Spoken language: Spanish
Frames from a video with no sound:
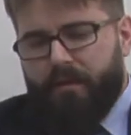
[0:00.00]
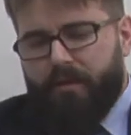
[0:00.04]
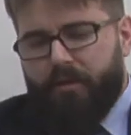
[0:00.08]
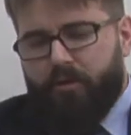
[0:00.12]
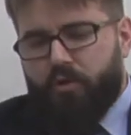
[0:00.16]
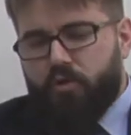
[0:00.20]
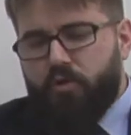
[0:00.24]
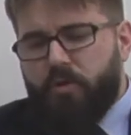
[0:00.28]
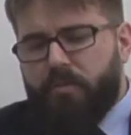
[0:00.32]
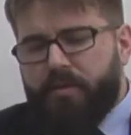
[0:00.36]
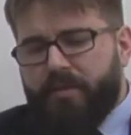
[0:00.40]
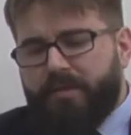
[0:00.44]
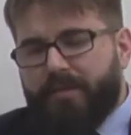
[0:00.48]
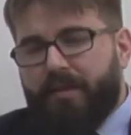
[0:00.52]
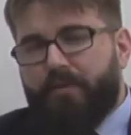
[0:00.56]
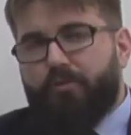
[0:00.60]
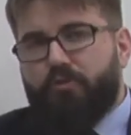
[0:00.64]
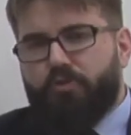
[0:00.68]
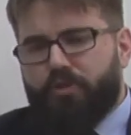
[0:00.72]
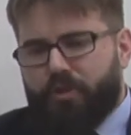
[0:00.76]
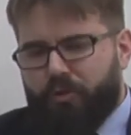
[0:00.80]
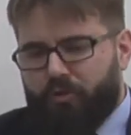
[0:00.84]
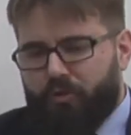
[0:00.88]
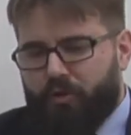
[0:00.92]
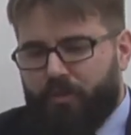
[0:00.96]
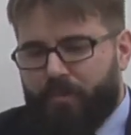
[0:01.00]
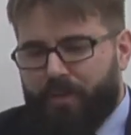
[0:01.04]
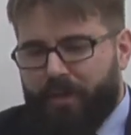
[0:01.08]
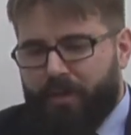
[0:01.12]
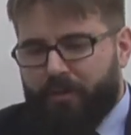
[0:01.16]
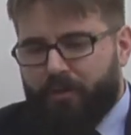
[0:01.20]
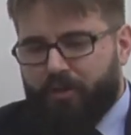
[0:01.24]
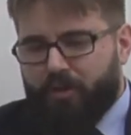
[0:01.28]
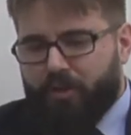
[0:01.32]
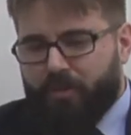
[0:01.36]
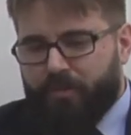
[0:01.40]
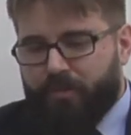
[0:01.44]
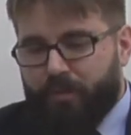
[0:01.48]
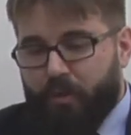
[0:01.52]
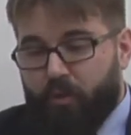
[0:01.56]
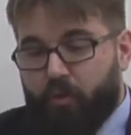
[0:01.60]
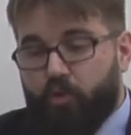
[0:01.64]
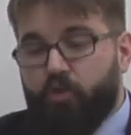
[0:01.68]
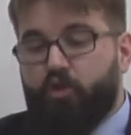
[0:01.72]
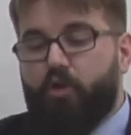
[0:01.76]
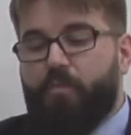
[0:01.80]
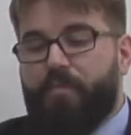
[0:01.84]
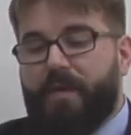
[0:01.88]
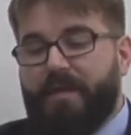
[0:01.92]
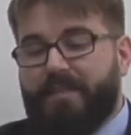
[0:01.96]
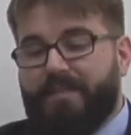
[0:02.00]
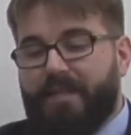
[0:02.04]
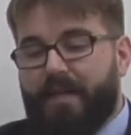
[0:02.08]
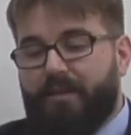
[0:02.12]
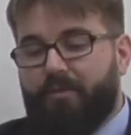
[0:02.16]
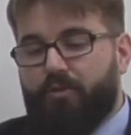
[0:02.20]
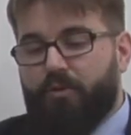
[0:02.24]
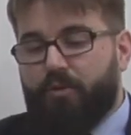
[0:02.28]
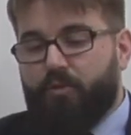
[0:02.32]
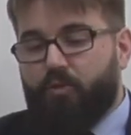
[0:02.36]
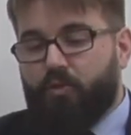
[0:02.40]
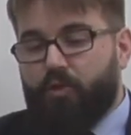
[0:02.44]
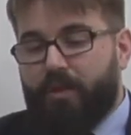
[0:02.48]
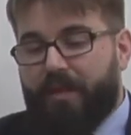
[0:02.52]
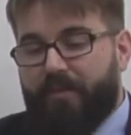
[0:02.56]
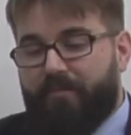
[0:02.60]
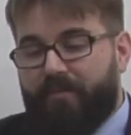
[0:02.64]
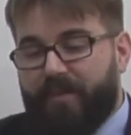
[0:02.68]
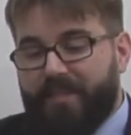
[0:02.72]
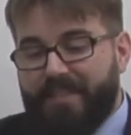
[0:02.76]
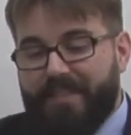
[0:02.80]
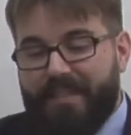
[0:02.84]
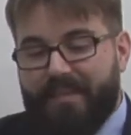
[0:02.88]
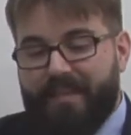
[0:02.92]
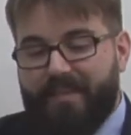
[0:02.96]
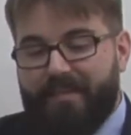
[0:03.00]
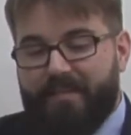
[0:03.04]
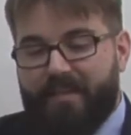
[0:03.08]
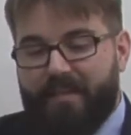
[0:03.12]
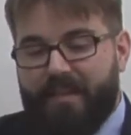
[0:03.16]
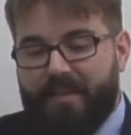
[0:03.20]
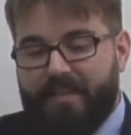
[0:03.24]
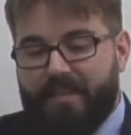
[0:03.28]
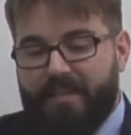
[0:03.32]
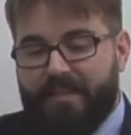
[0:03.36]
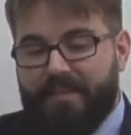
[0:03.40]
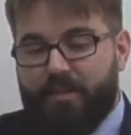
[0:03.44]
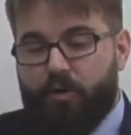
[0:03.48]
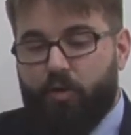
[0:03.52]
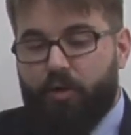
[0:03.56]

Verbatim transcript: Los nueve estados europeos, cuyo pasado y cuya defensa de intereses